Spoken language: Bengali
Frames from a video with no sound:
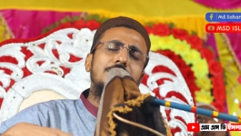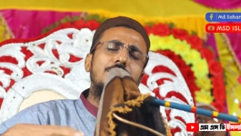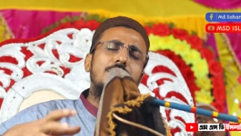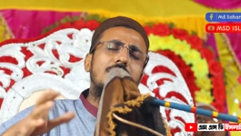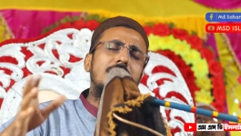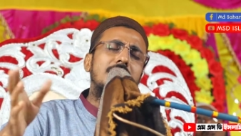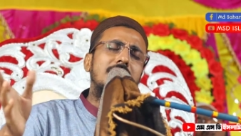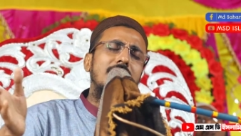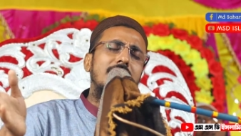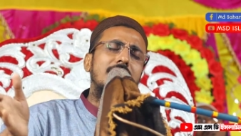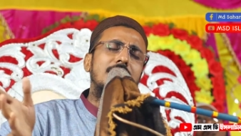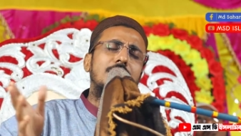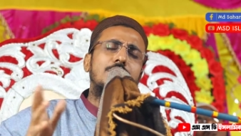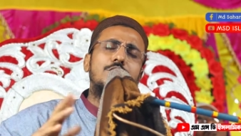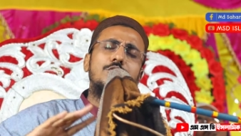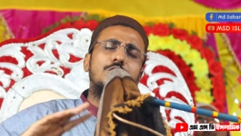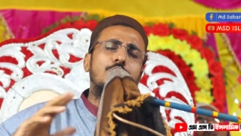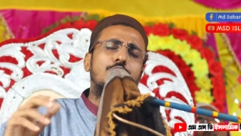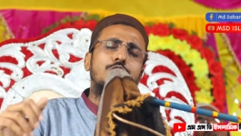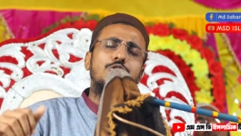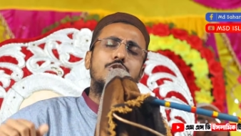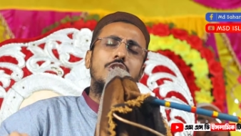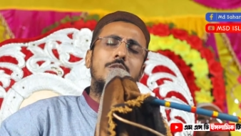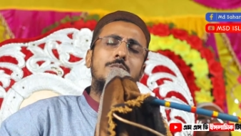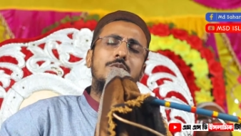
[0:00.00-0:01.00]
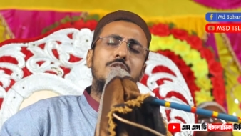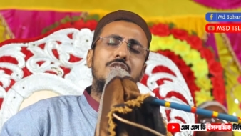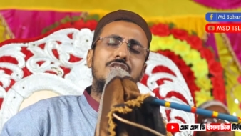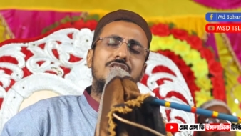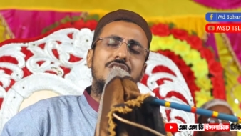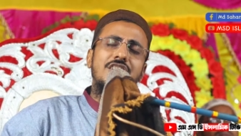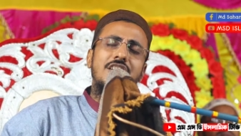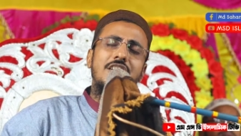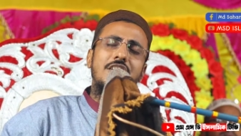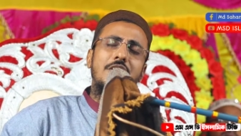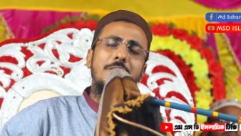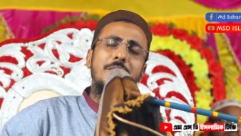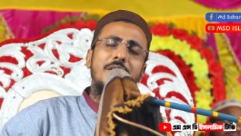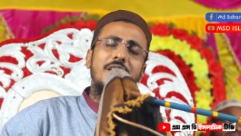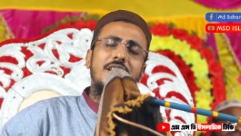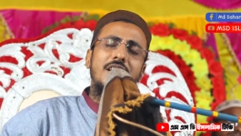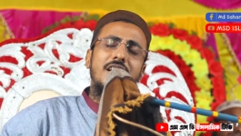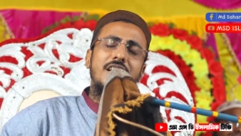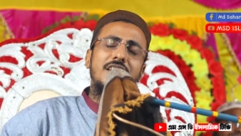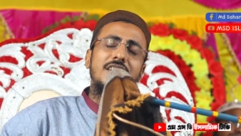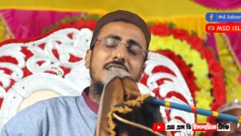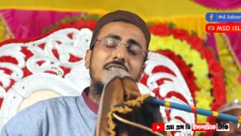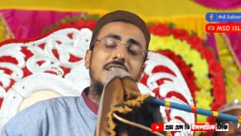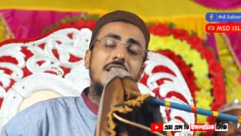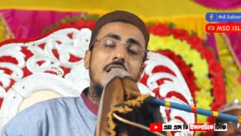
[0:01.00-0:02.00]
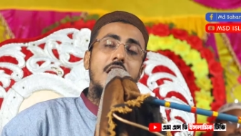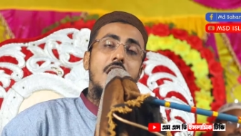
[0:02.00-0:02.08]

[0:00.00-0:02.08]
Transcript: চলে যাই কোনো সমস্যা হবে নাই